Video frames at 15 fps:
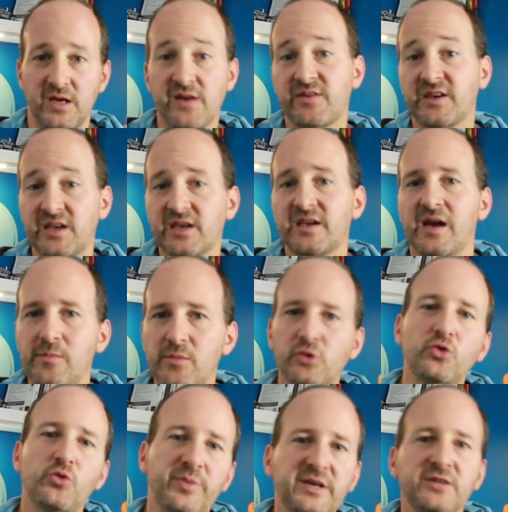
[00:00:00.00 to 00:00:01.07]
avec également
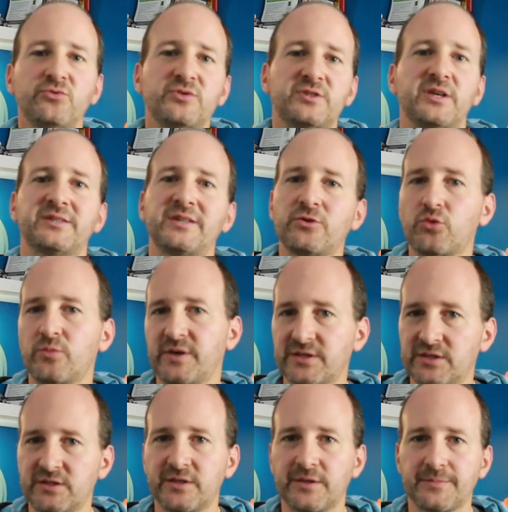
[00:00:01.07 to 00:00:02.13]
le prix d'une certaine
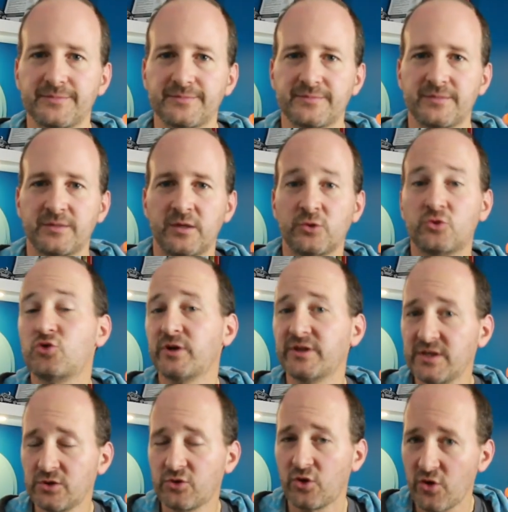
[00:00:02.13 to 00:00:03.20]
complexité. Toujours
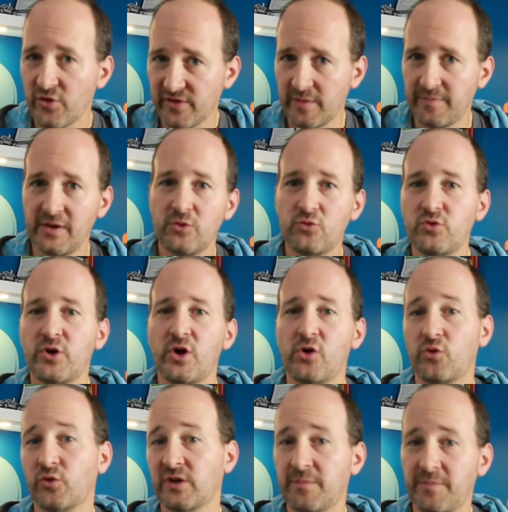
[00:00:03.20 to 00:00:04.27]
est-il que quand on s'appelle Google,
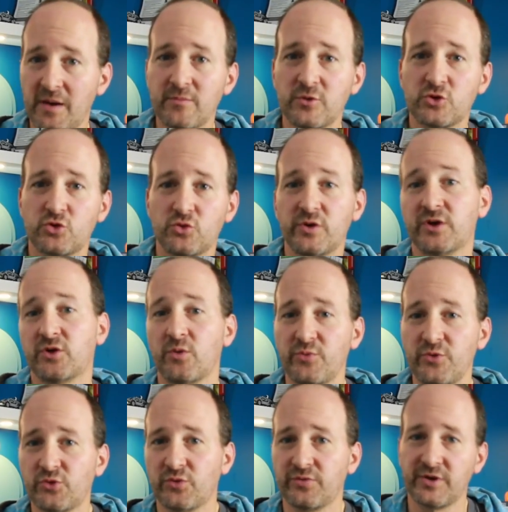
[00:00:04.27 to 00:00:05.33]
qu'on n'est pas manchot et qu'en
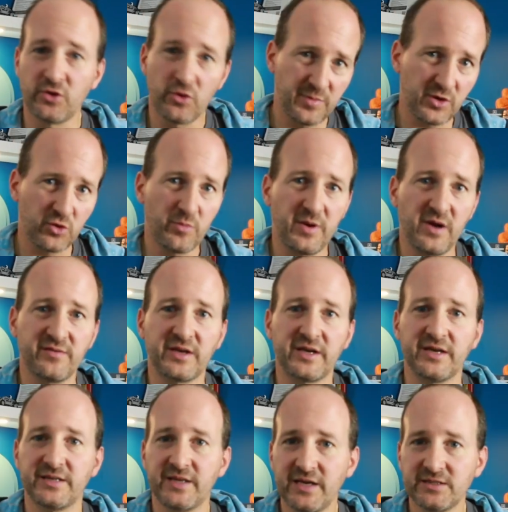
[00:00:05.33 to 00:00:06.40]
plus on fait copain-copain avec
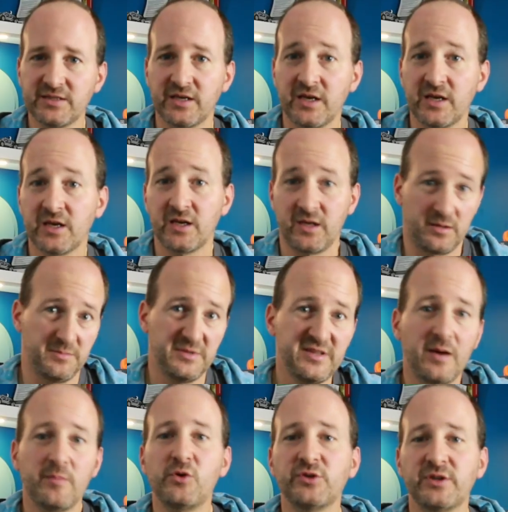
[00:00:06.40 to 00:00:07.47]
Red Hat,
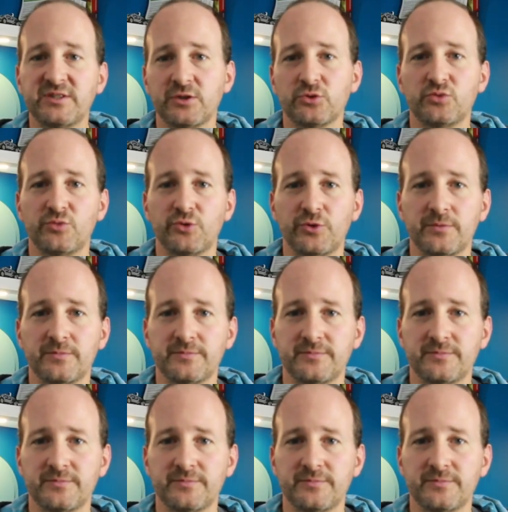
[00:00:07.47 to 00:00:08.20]
bizarrement on attire du monde.